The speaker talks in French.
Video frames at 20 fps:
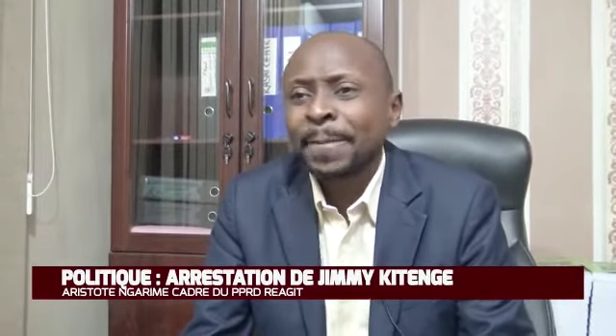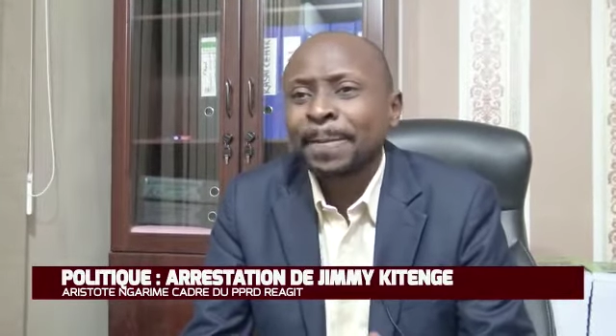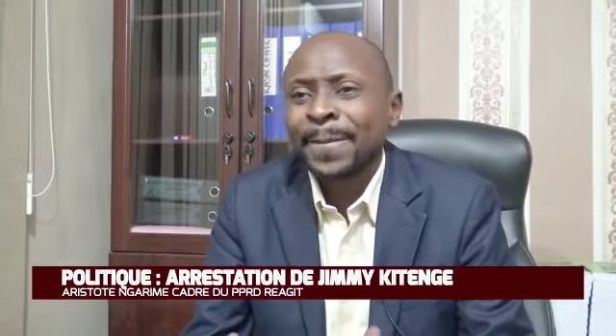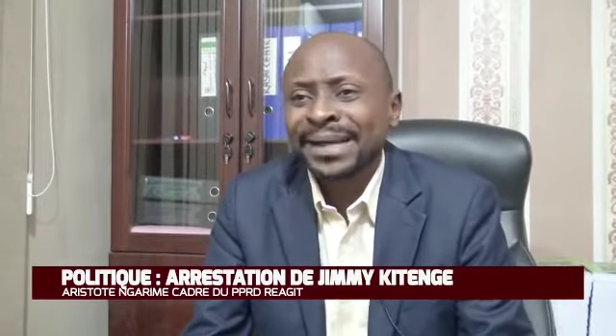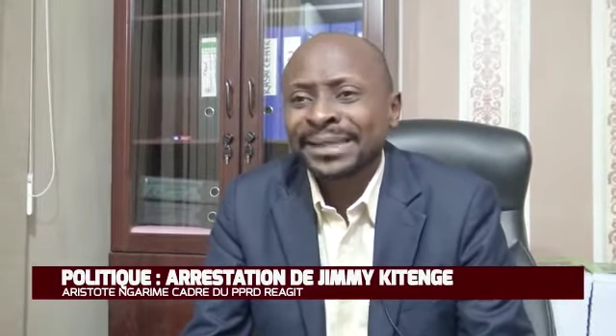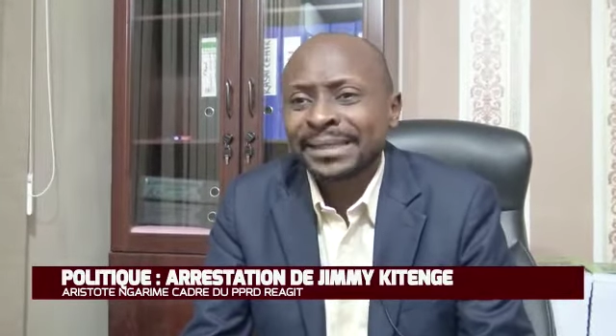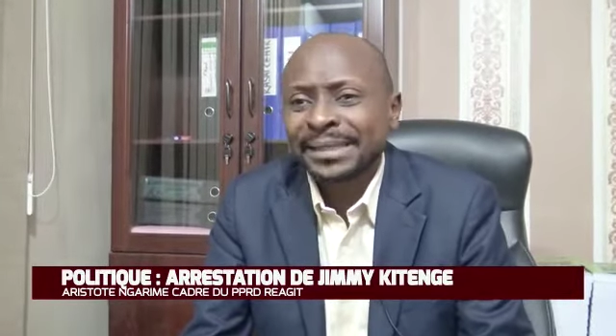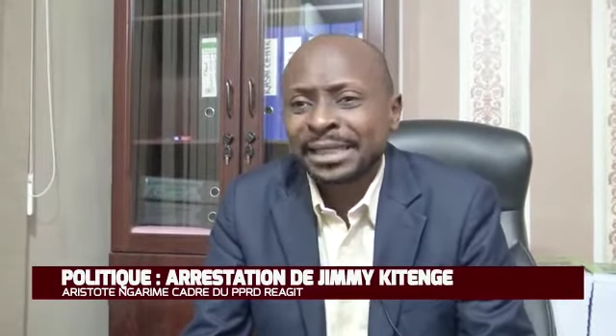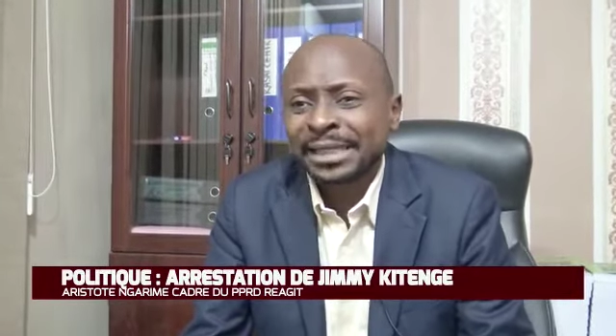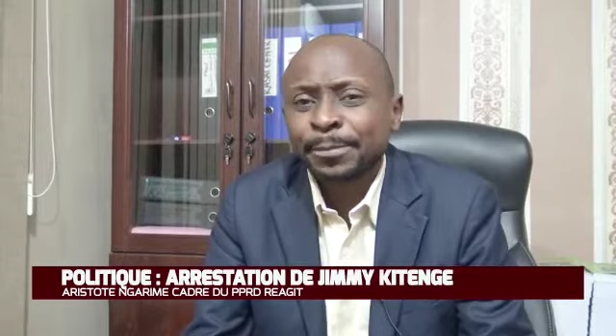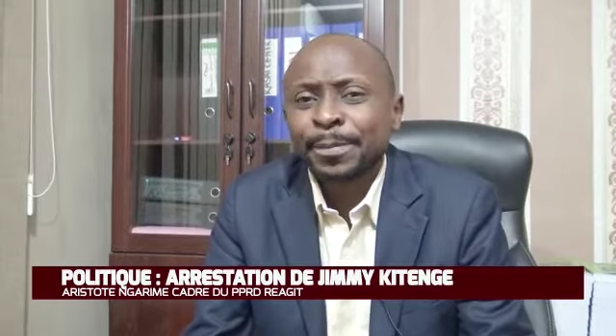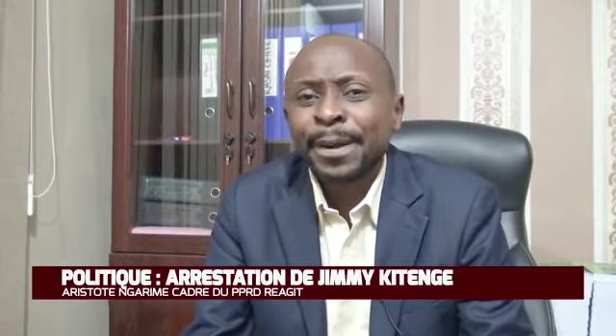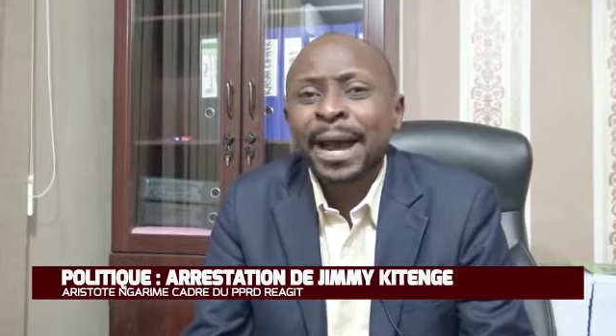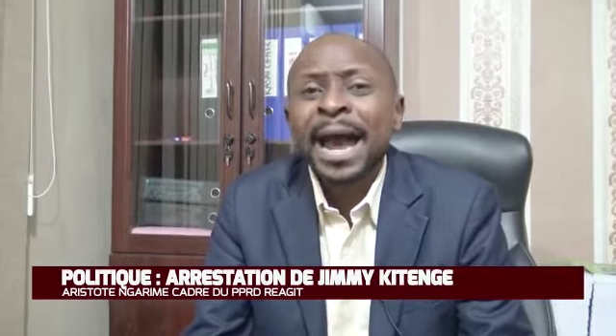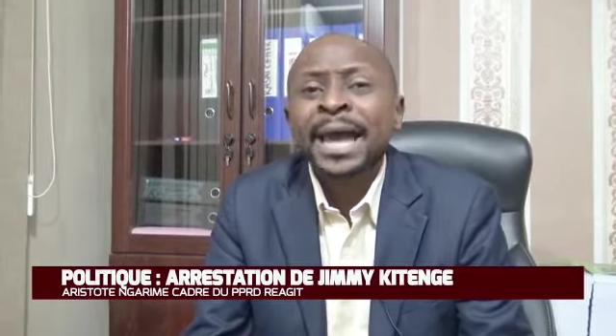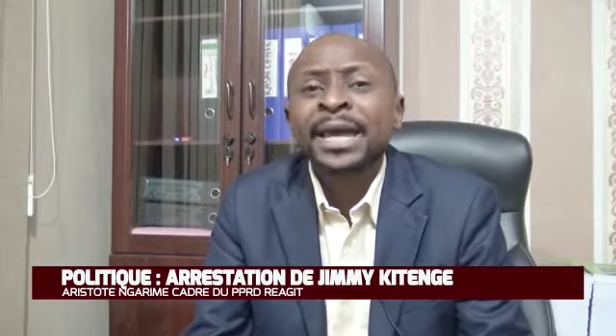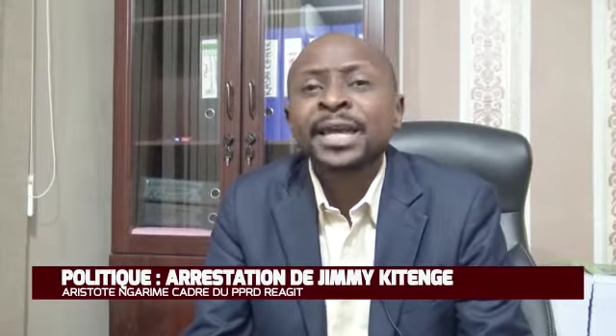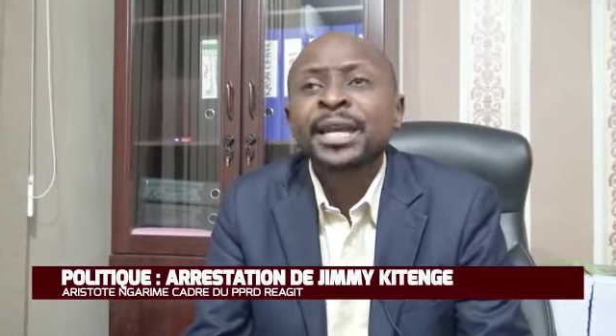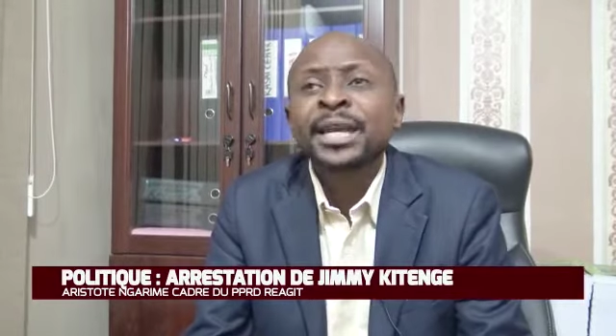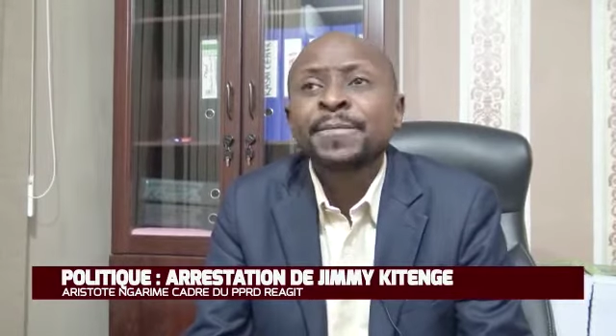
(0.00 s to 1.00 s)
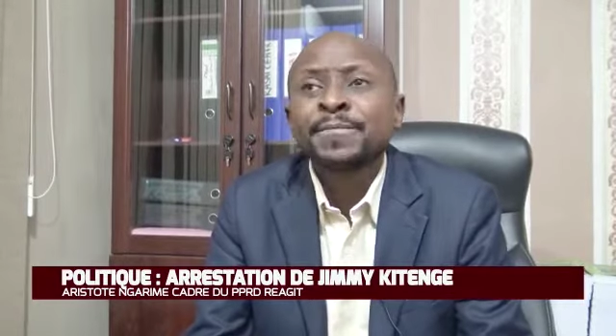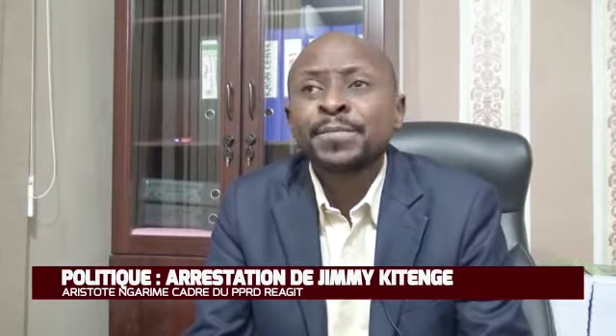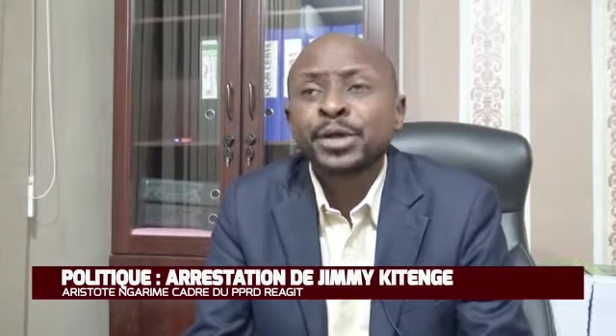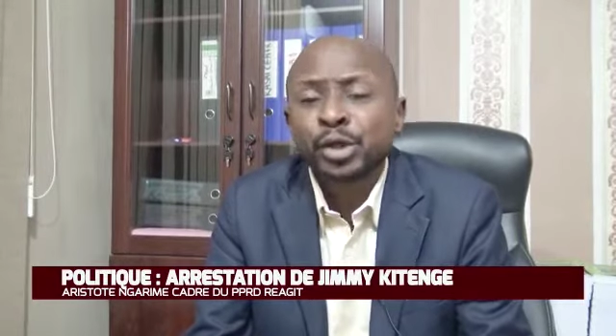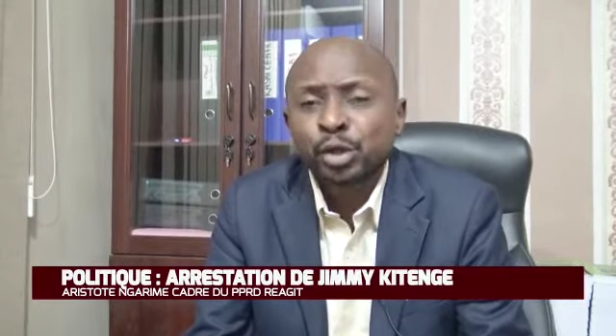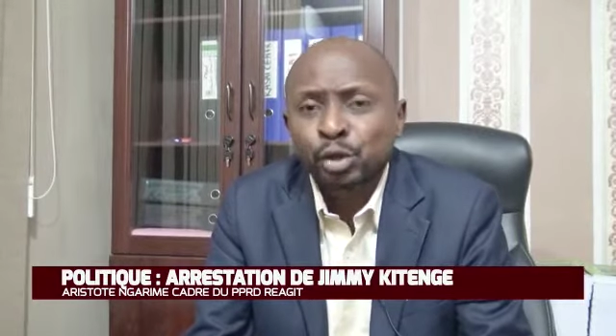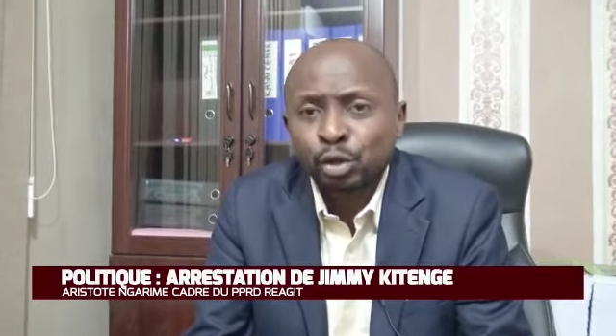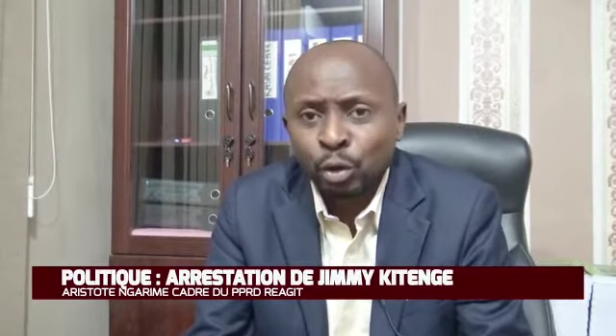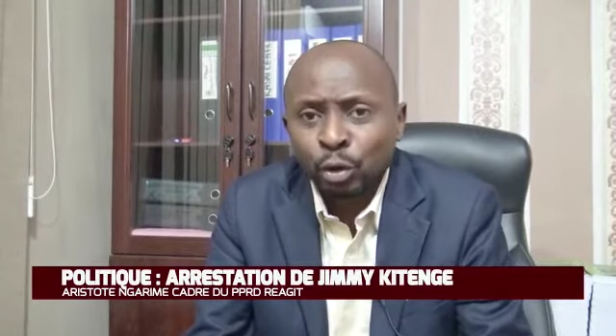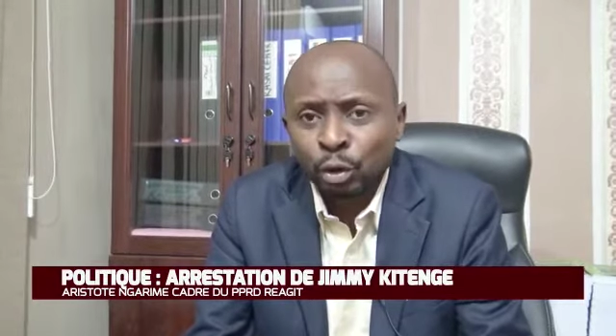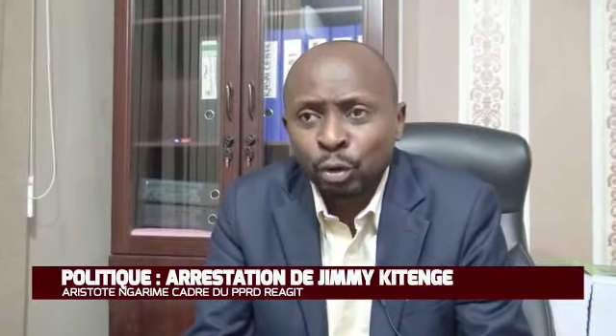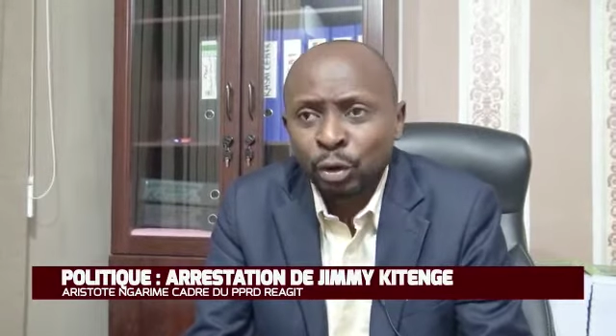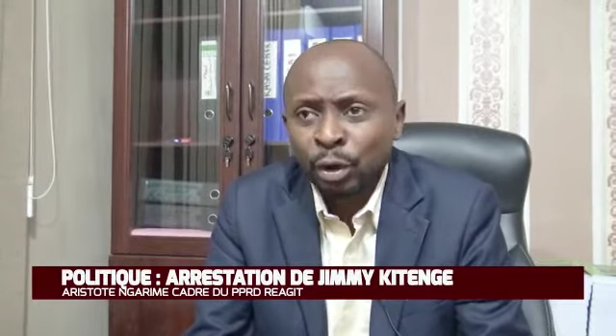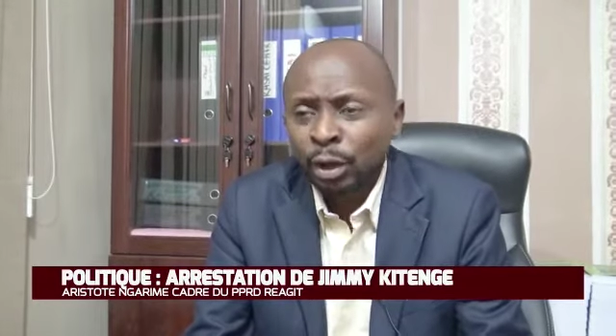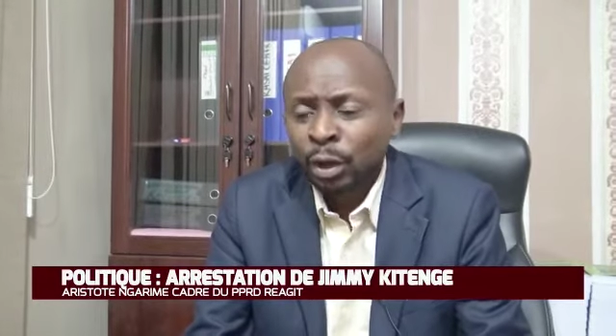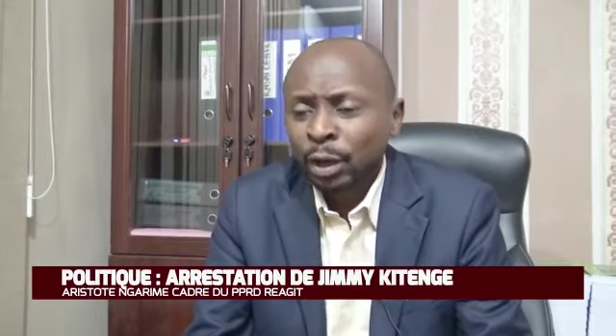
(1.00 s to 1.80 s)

participer à une émission